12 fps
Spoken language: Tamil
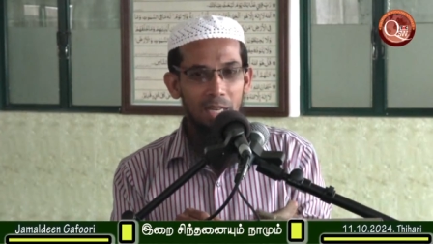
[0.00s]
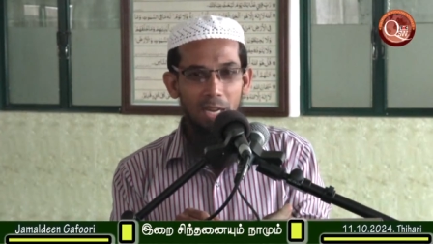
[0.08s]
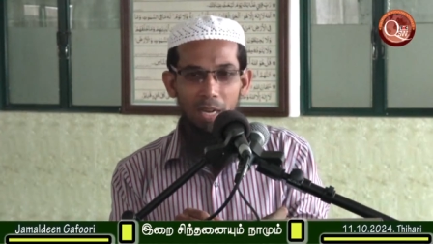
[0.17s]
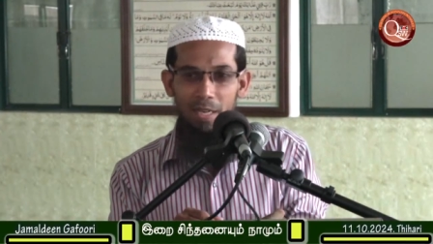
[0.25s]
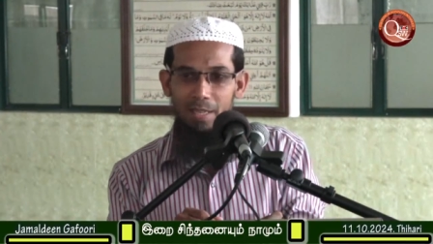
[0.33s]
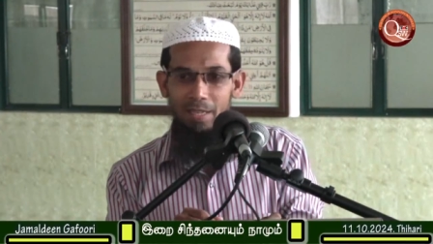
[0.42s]

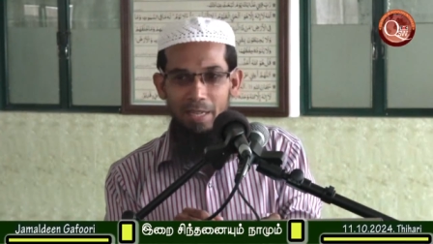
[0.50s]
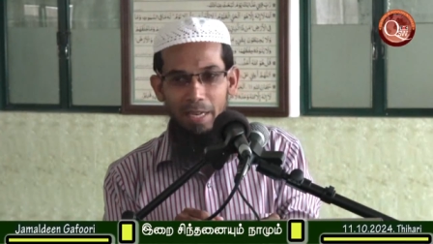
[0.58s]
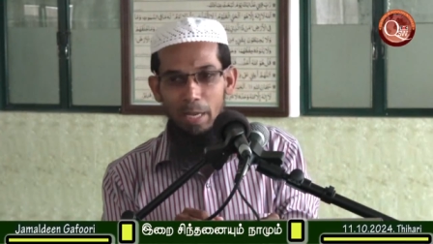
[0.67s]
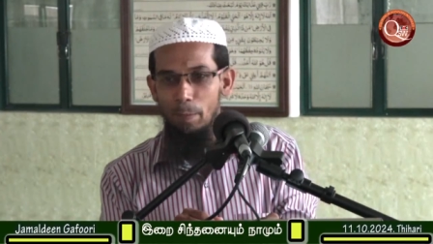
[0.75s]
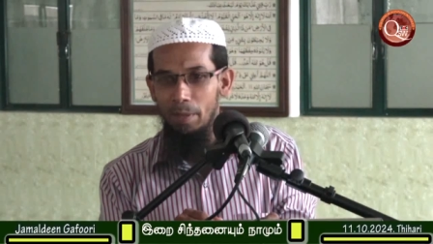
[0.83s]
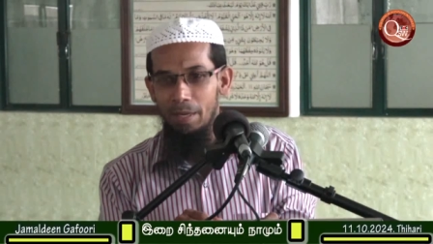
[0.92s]
நாங்கள்
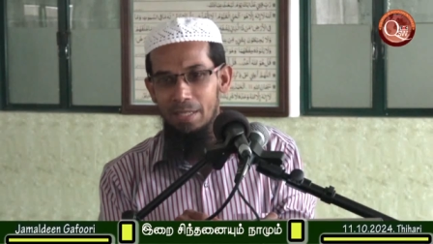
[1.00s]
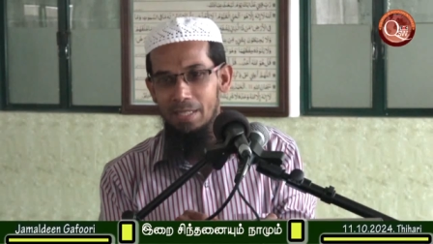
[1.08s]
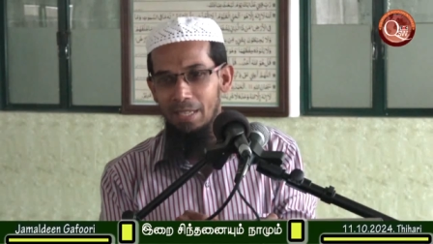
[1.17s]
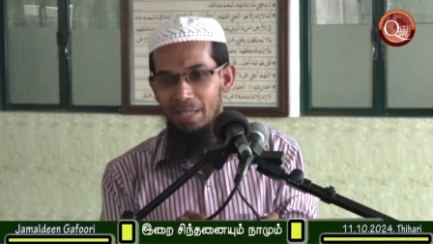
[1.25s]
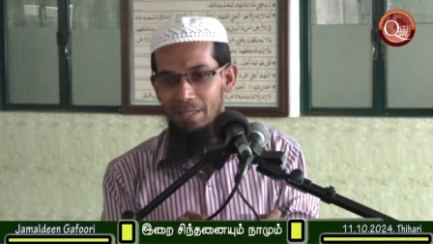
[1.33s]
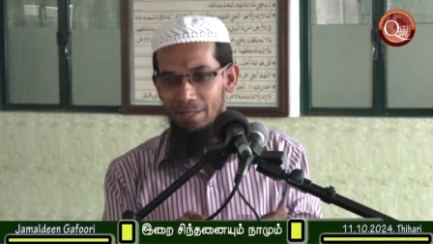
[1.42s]
நிறைய பேர் என்ன
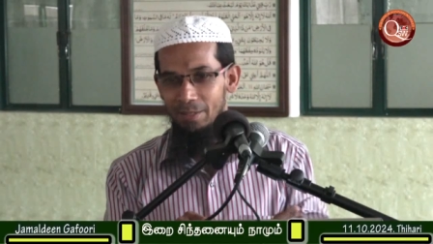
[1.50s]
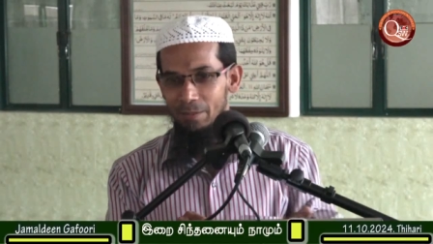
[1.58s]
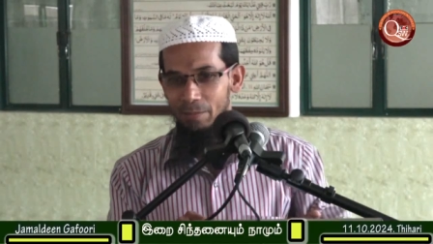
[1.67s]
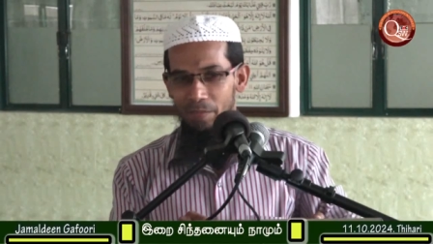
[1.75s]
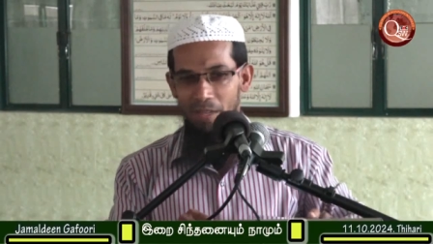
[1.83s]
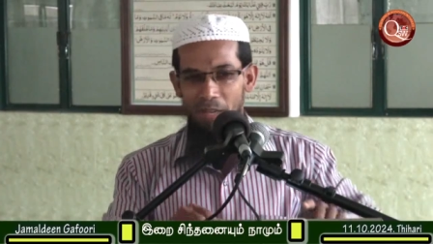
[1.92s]
செய்கிறது
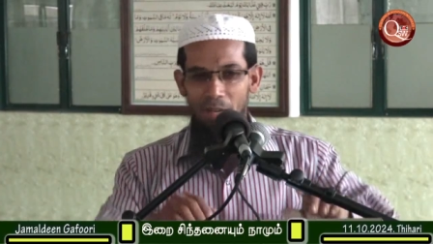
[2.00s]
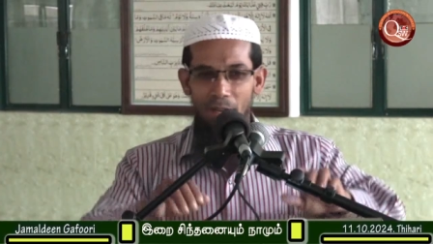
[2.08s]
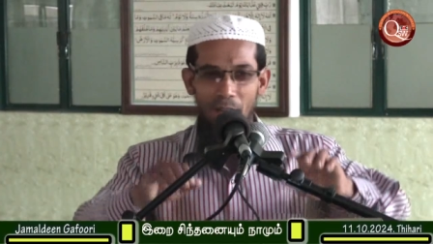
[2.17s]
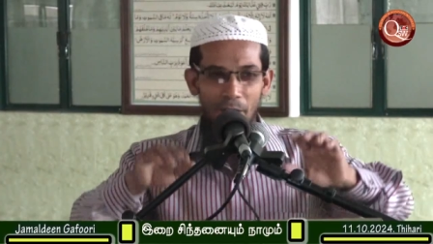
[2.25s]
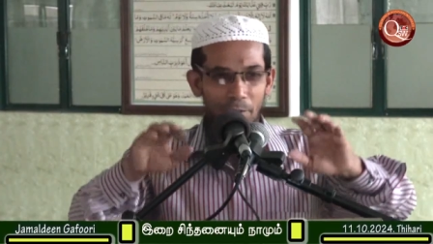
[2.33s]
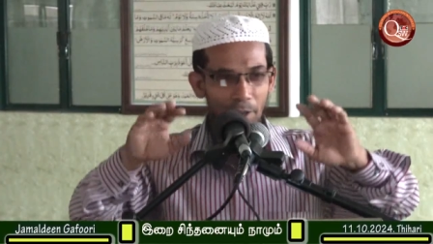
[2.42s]

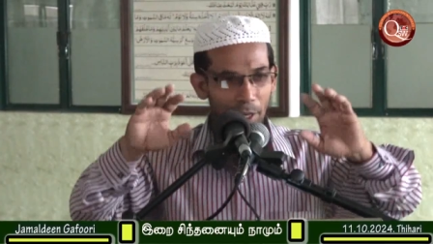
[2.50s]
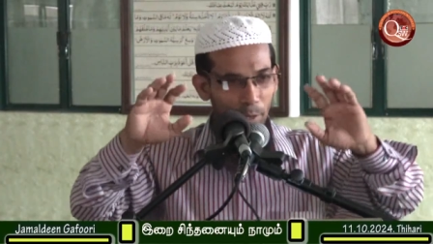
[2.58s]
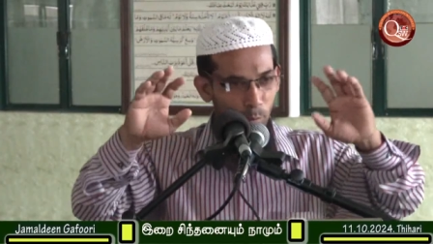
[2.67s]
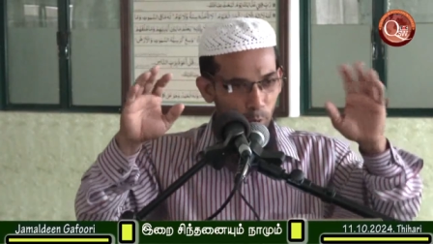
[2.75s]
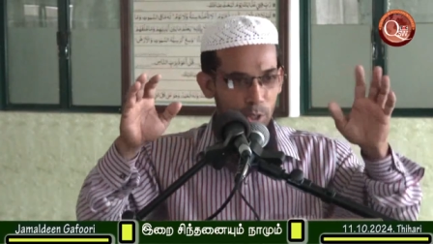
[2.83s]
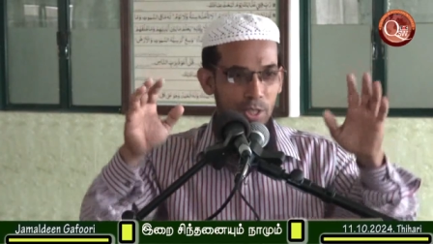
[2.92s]
எல்லா வேலையை
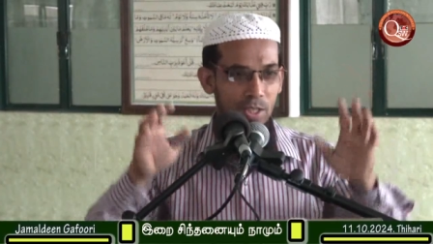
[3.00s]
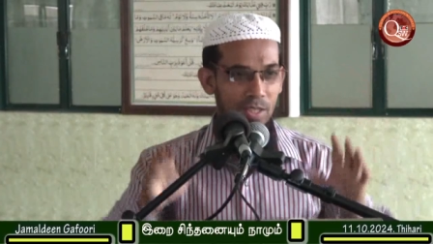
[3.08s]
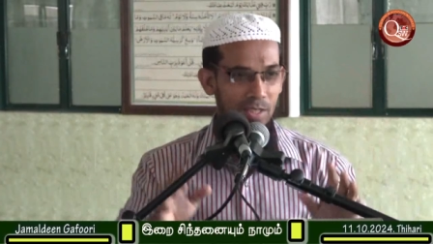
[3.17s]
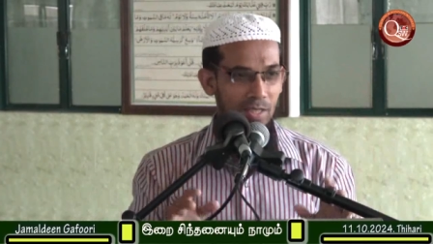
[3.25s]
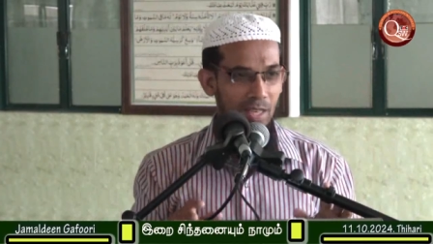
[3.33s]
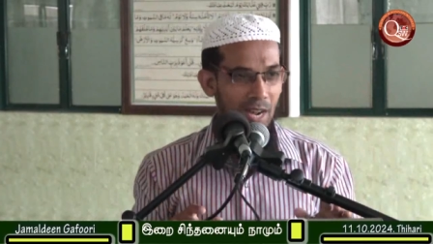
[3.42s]

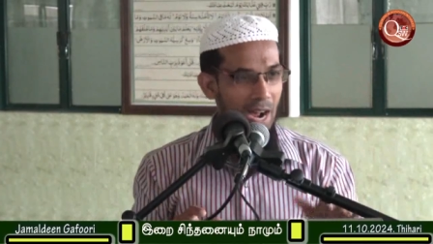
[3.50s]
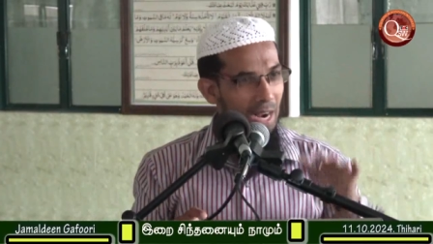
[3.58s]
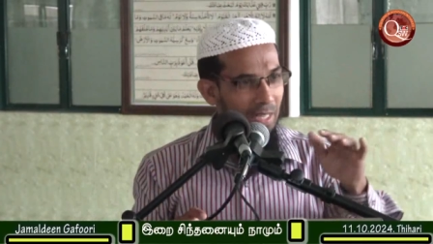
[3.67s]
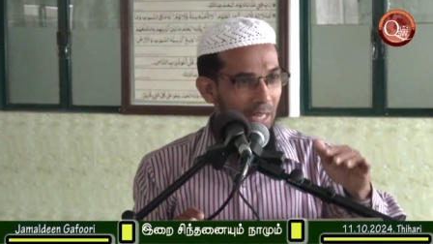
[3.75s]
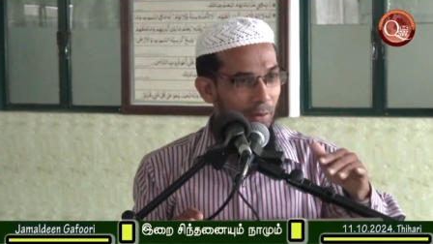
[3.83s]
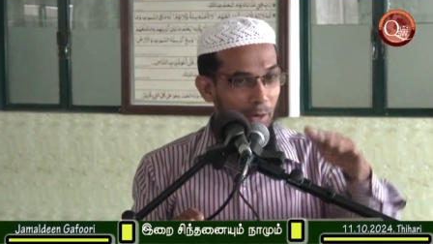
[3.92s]
முடிச்சுட்டு
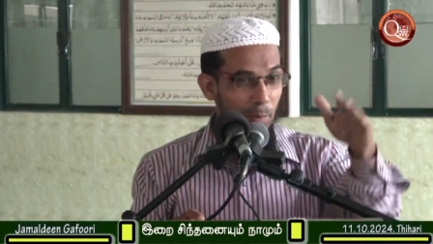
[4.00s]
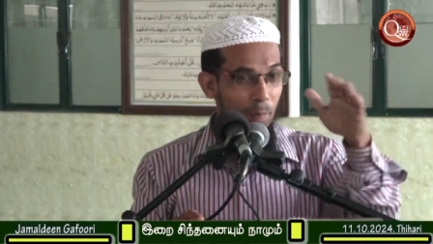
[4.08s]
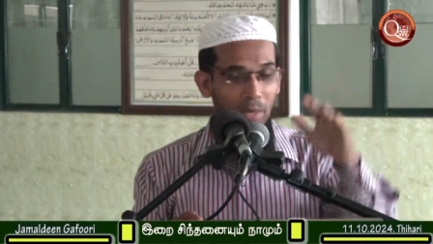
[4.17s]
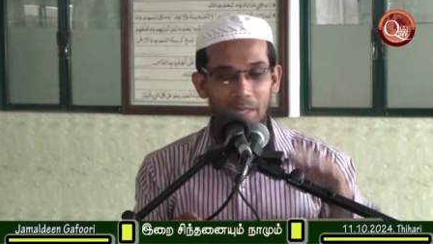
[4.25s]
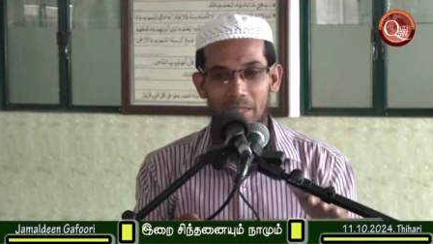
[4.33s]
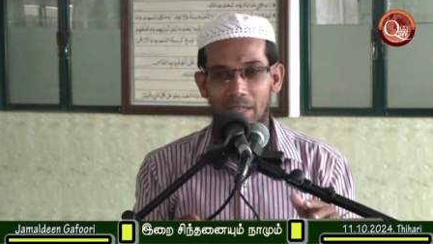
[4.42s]
ஆண்களை விட
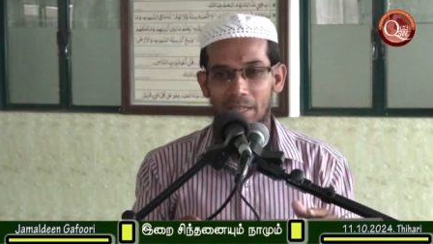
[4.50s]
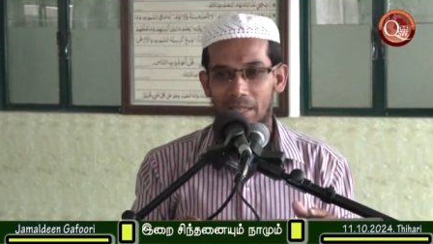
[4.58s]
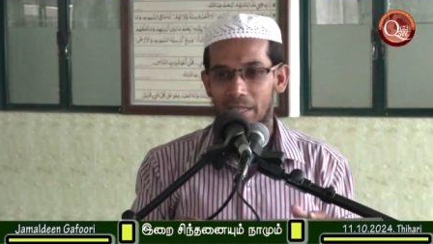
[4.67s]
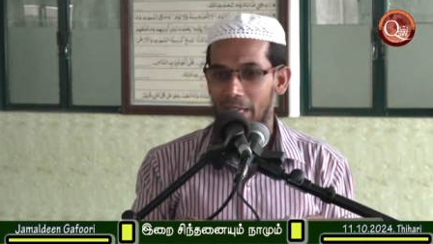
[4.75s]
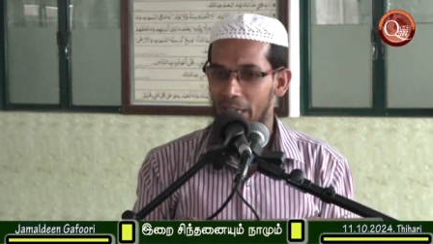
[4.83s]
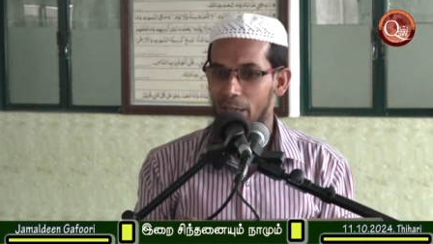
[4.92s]

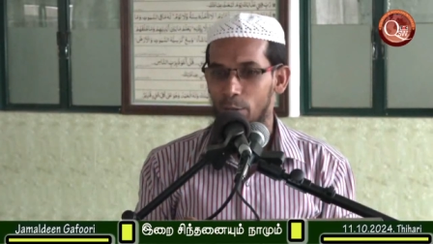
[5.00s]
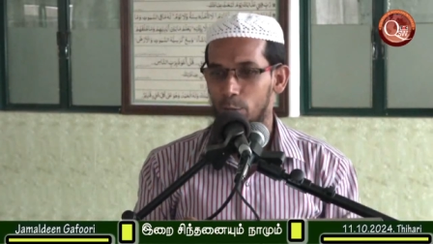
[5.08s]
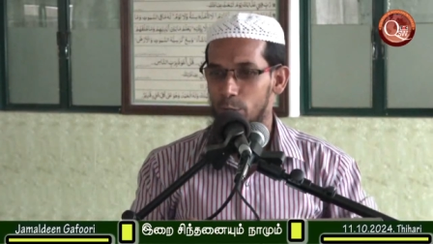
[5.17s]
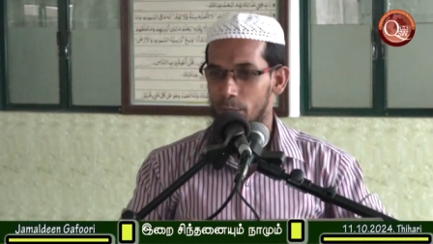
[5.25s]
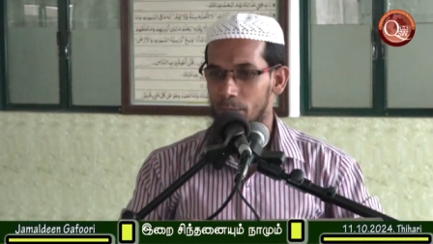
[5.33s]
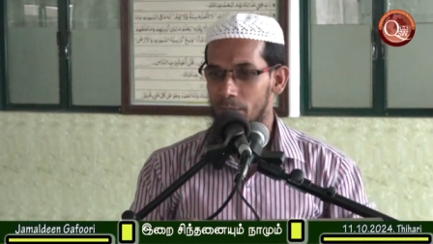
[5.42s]
பெண்களுக்கு நேரம்
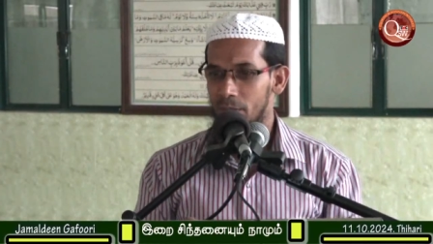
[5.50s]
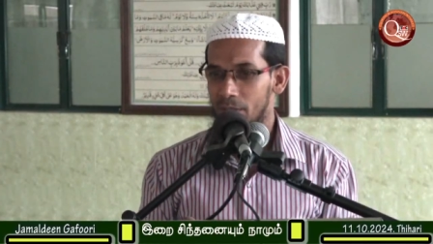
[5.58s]
கொஞ்சம்